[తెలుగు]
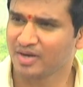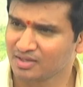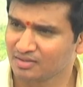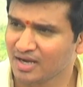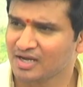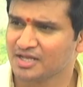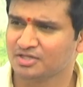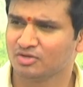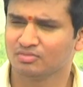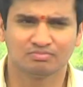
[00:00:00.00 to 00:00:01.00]
పార్ట్ హ్యాండిల్
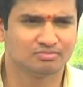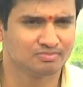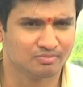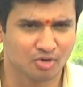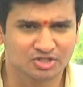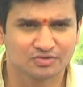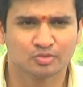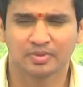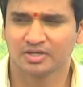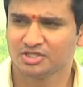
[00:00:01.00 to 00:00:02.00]
చేశాడు లాట్స్ ఆఫ్
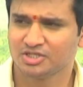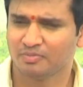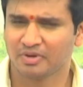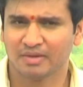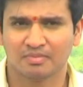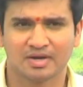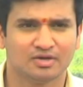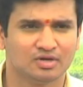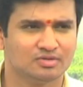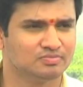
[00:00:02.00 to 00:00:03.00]
సూపర్ హిట్స్ ఇచ్చాడు ప్రేమం
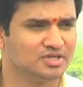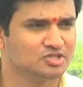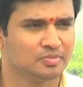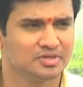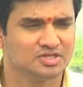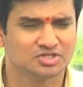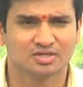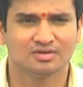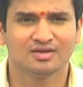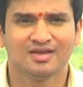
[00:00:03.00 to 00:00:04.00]
లాంటి కూడా మంచి సూపర్ హిట్స్
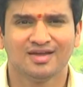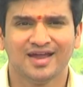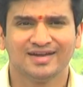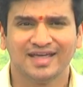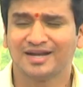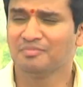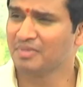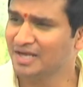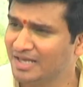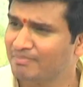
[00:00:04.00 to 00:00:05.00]
ఇచ్చిన డైరెక్టర్
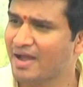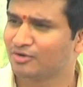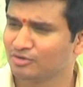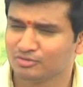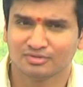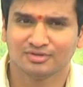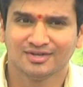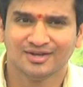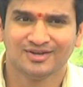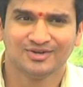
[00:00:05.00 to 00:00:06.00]
మళ్ళీ బ్యాక్ టు
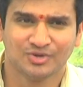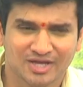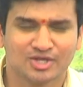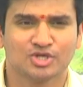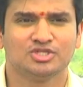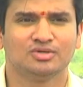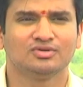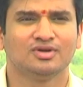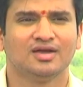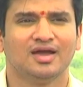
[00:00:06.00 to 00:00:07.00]
టుగెదర్ వచ్చాం
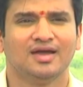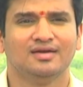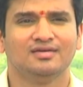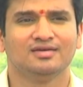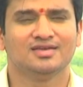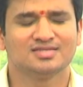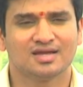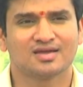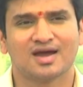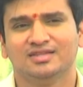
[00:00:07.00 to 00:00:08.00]
అండ్
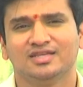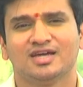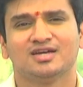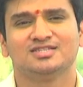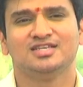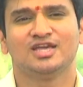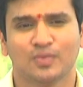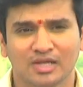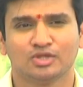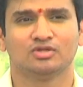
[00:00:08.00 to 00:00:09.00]
ఈసారి కార్తికేయ
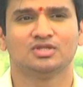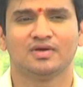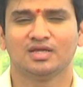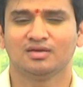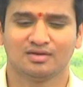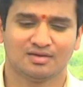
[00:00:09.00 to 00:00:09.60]
సీక్వెల్తో వద్దామని